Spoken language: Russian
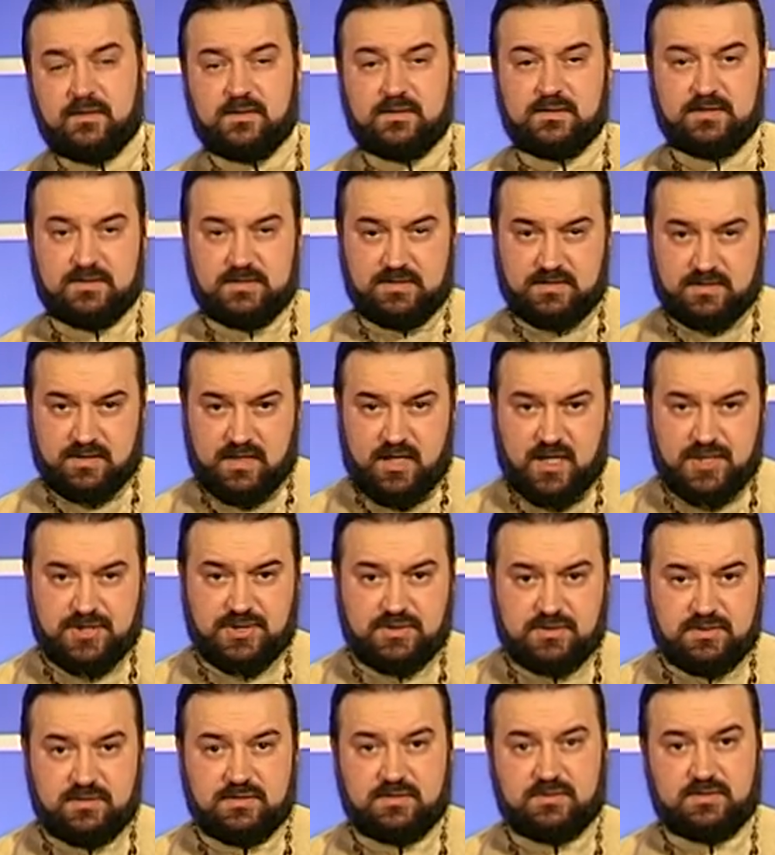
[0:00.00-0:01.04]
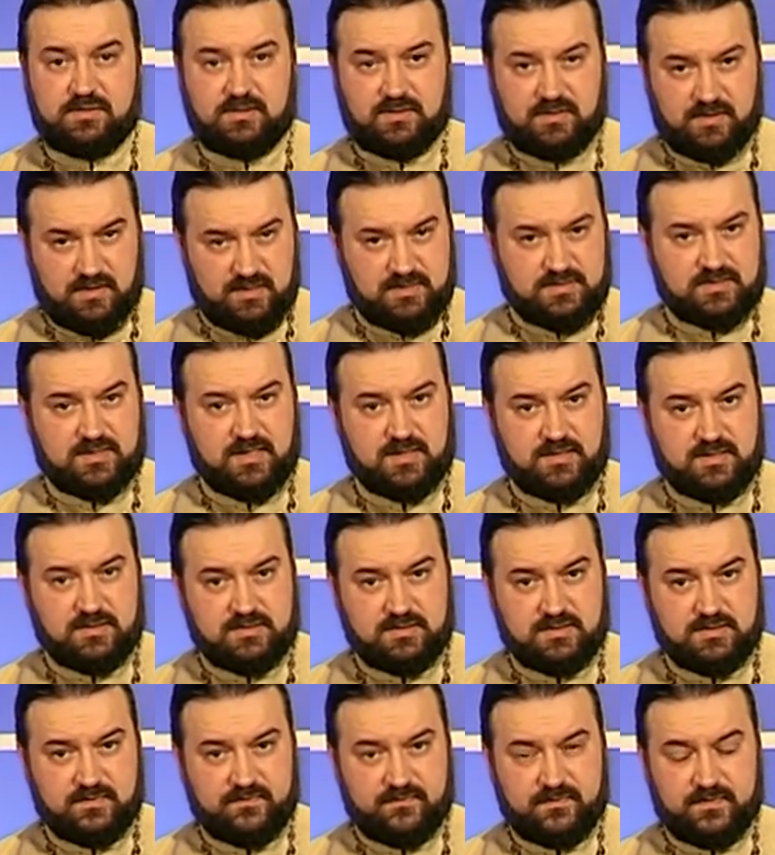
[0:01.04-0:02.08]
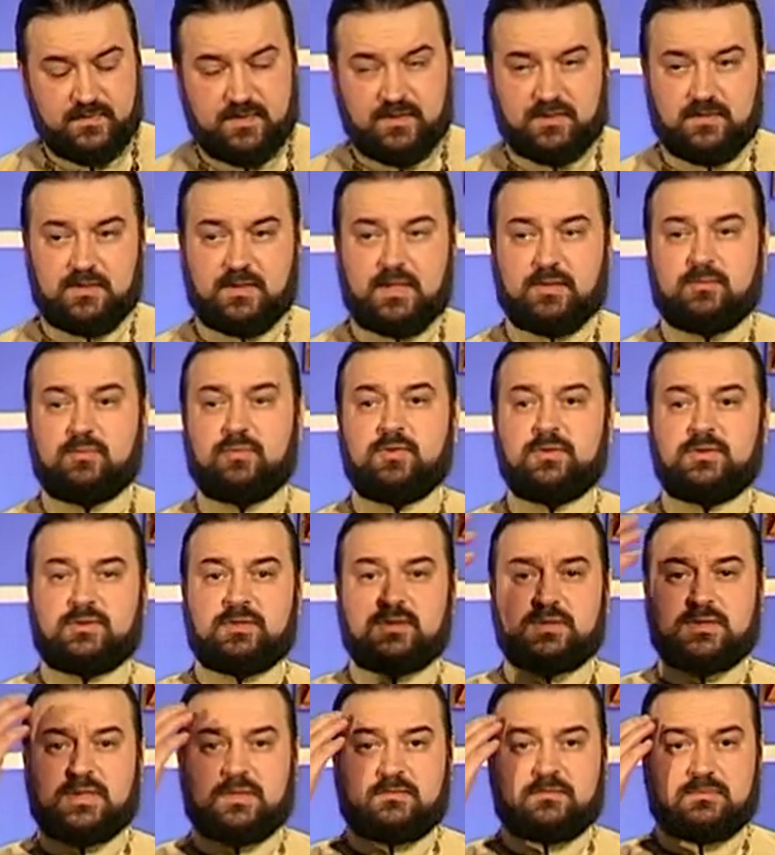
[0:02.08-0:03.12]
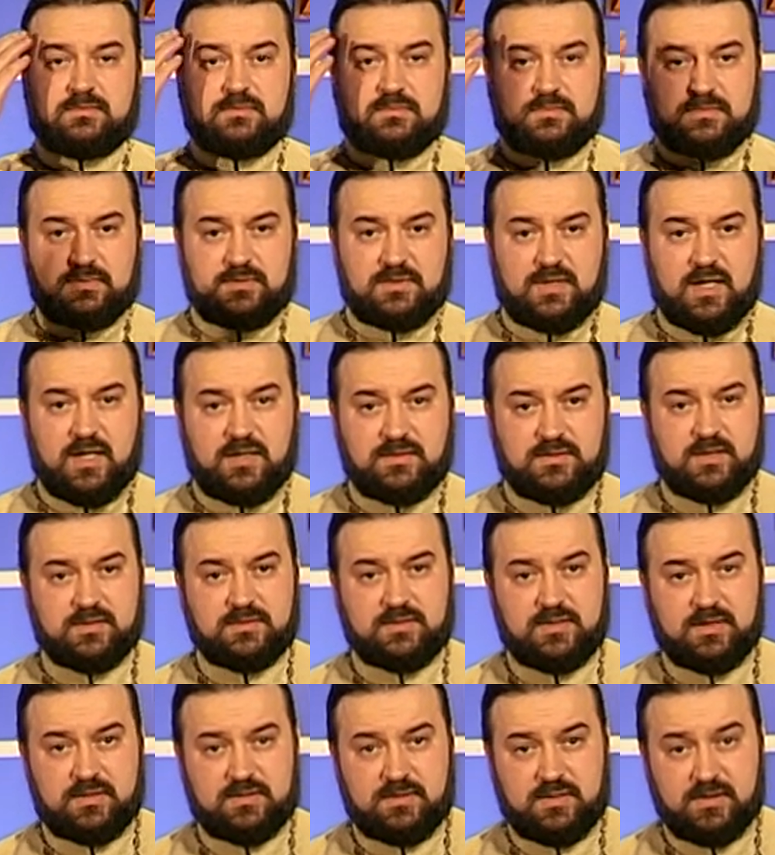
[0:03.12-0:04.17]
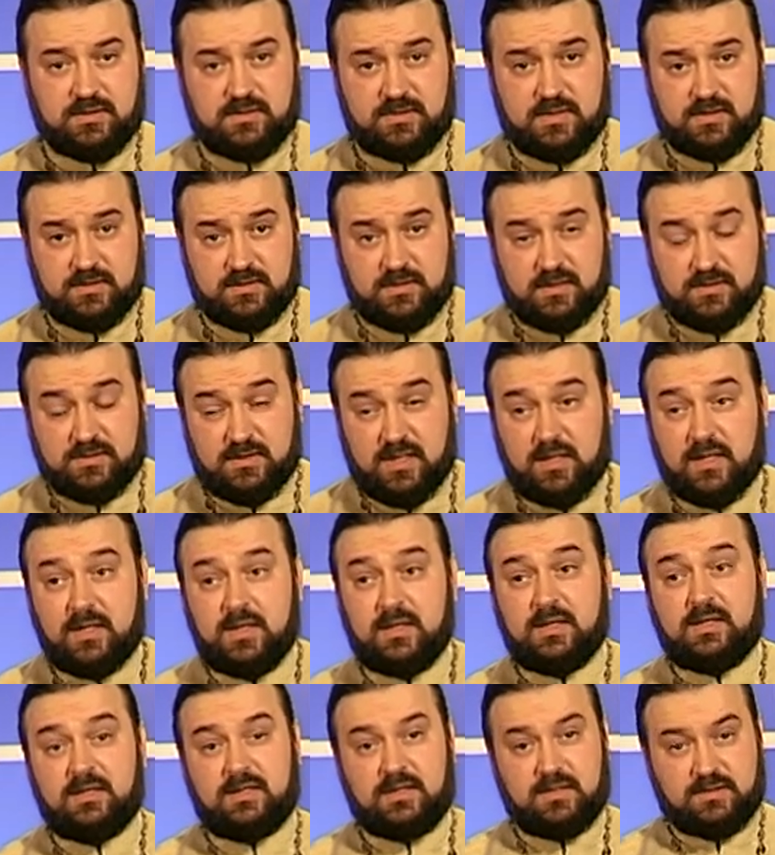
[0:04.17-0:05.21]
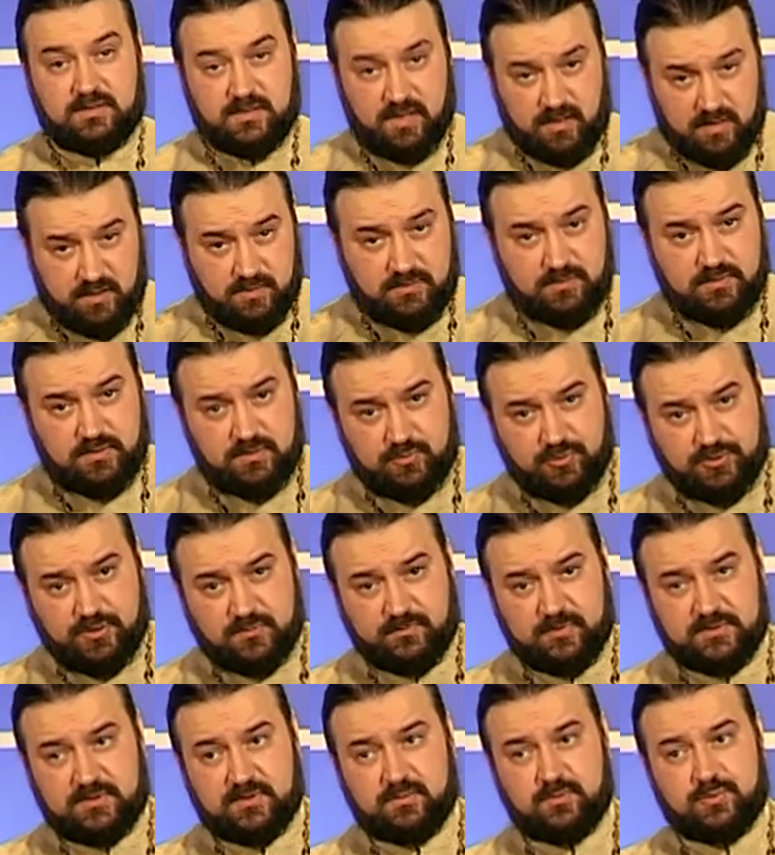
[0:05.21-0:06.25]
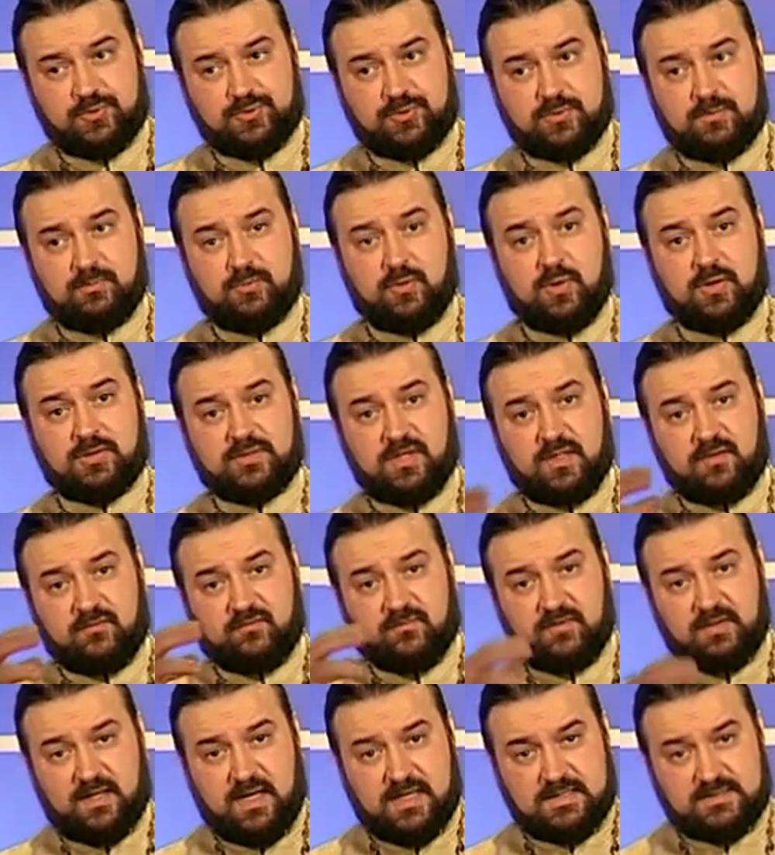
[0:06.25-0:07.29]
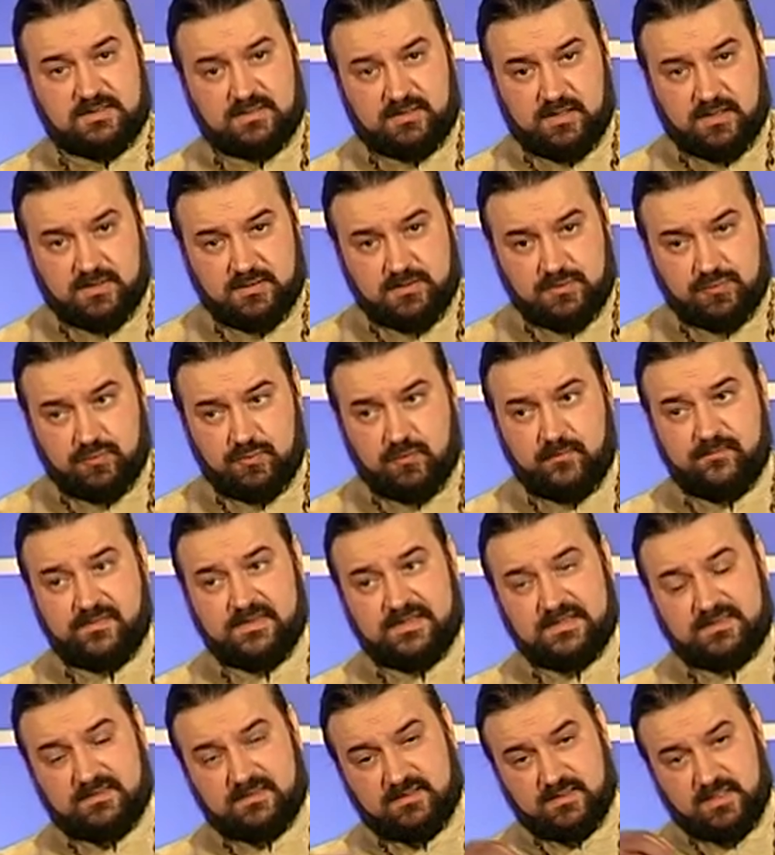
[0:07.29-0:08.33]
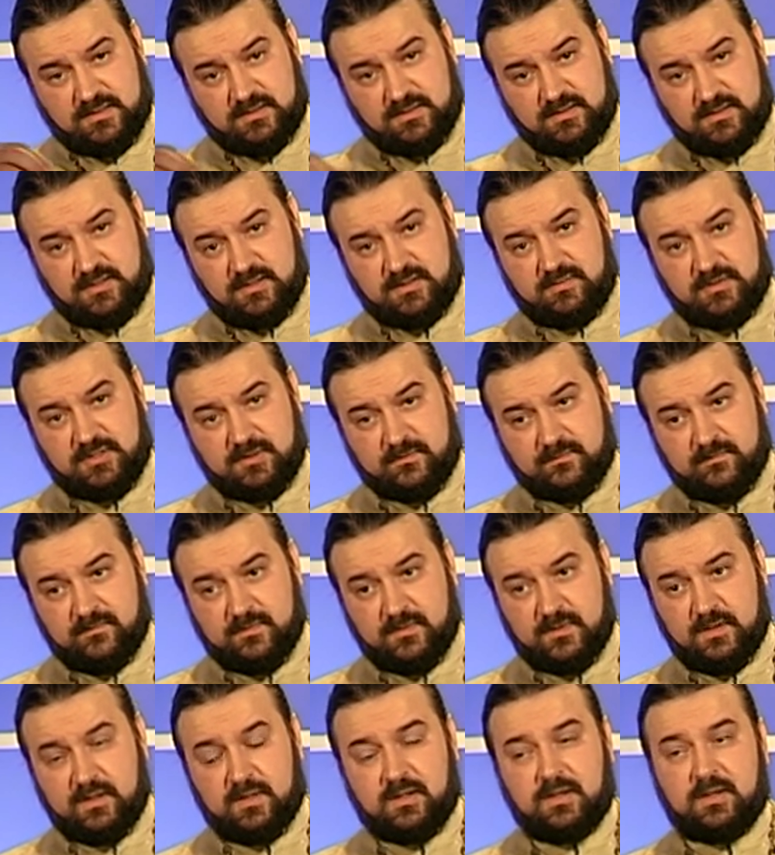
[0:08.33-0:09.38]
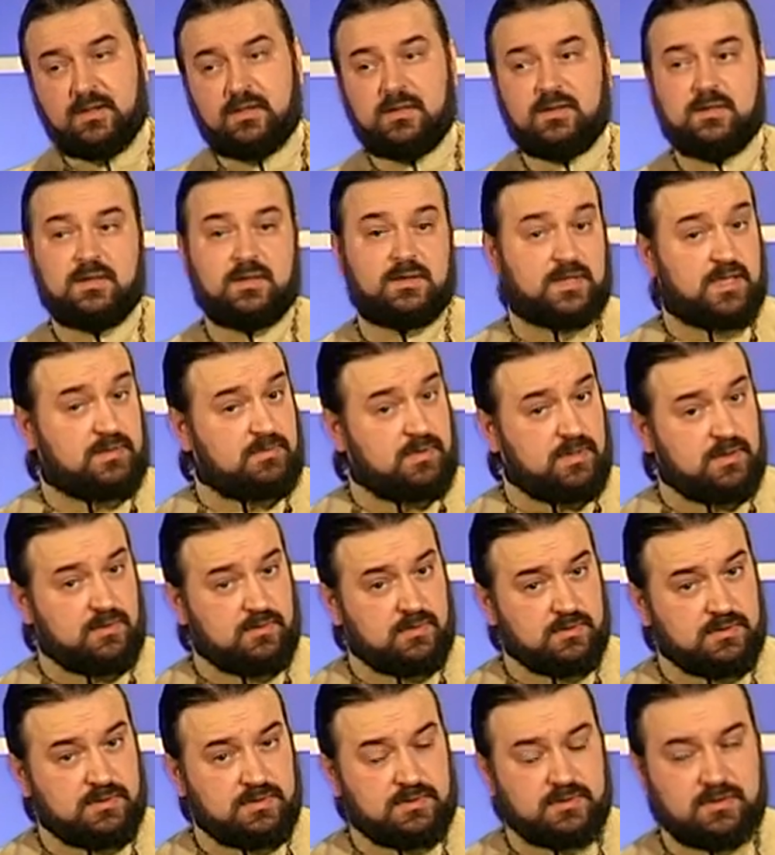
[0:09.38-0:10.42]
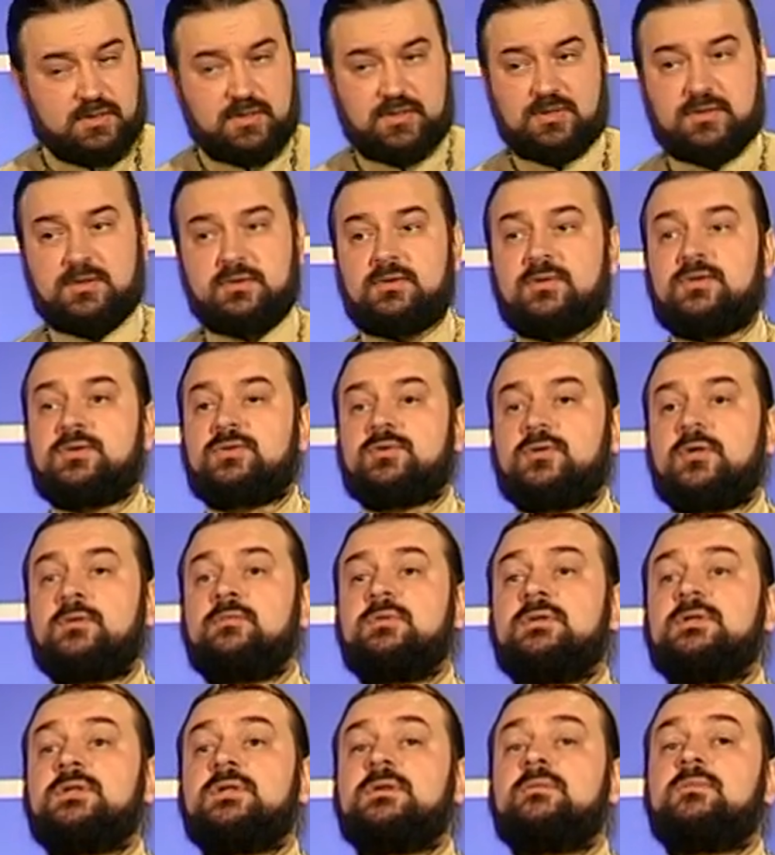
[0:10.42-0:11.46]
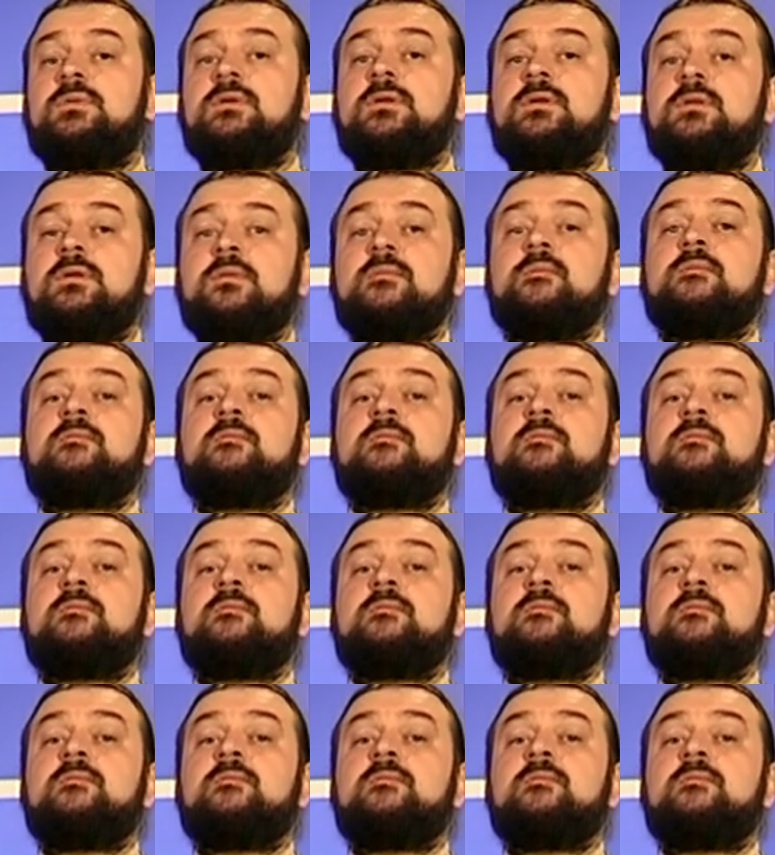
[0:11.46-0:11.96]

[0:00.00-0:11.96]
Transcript: Скажет и останется. Да будь ты там так, так, так, так, так, так, так, и так оно и будет, потому что Бог дал власть отцу над детьми. И наоборот, скажи, чтобы ты был